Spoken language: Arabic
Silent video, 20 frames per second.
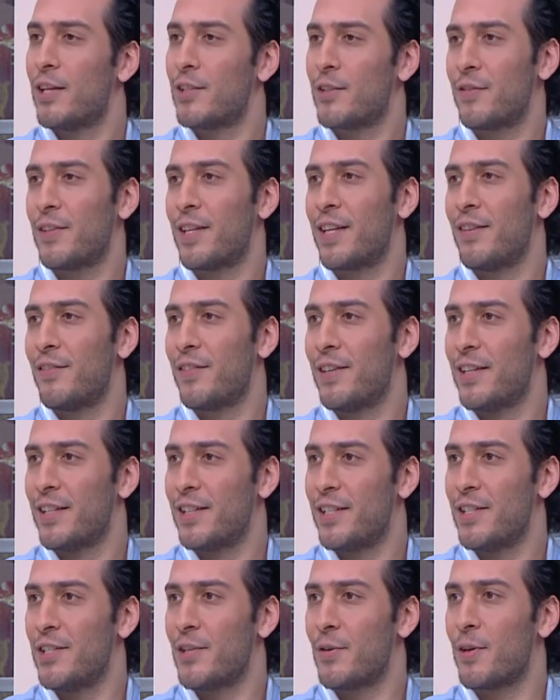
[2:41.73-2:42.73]
شفت كيف
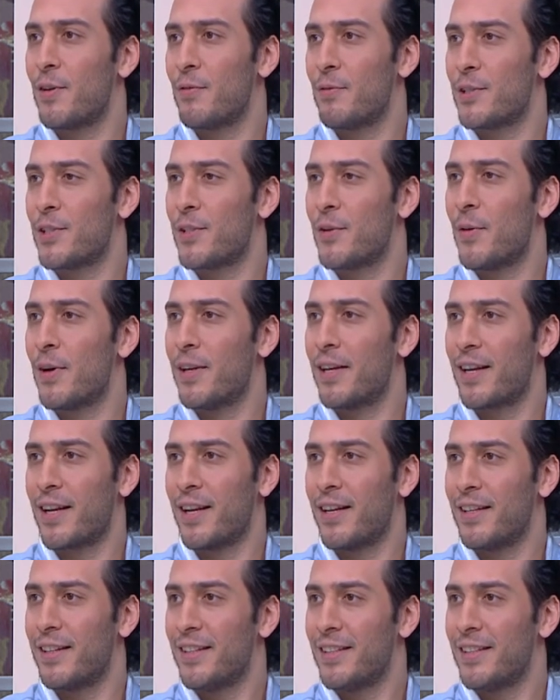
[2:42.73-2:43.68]
النتيجة وكيف مستوانا كان